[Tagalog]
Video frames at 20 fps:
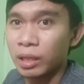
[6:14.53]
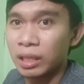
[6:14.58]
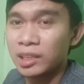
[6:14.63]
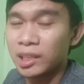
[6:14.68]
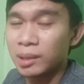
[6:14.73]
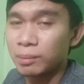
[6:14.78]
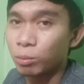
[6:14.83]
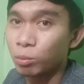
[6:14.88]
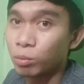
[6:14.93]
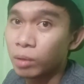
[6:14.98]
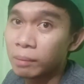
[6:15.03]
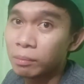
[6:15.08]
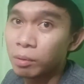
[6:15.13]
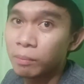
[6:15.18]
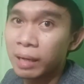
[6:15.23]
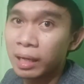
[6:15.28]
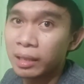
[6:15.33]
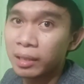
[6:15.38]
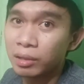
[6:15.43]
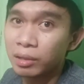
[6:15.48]
Kasi
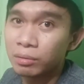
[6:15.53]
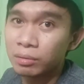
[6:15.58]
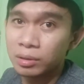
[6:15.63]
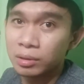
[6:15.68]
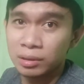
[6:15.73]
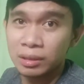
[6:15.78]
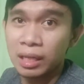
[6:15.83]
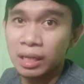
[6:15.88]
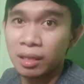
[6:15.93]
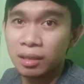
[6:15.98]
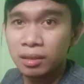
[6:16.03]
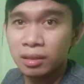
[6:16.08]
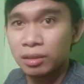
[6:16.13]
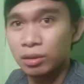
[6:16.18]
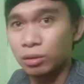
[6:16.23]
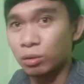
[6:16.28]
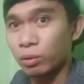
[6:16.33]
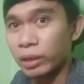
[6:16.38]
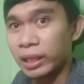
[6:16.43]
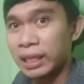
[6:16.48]
bumababa na yung stock
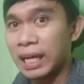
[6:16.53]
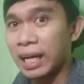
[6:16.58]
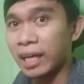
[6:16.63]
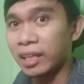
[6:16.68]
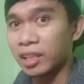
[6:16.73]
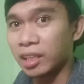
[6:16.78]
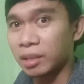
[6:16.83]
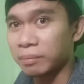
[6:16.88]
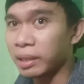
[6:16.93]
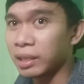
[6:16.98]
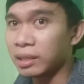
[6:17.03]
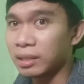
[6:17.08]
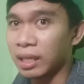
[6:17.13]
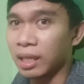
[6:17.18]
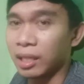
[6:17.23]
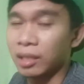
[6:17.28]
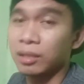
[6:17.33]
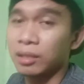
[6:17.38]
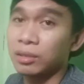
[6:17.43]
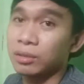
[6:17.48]
kung kailangan ng
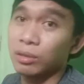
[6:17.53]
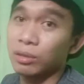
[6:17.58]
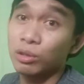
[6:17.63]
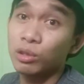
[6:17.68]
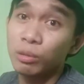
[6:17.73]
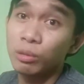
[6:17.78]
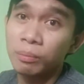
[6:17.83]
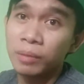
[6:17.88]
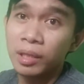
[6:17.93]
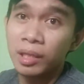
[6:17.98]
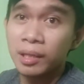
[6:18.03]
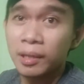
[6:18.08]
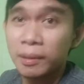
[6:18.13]
ibenta. So, yun.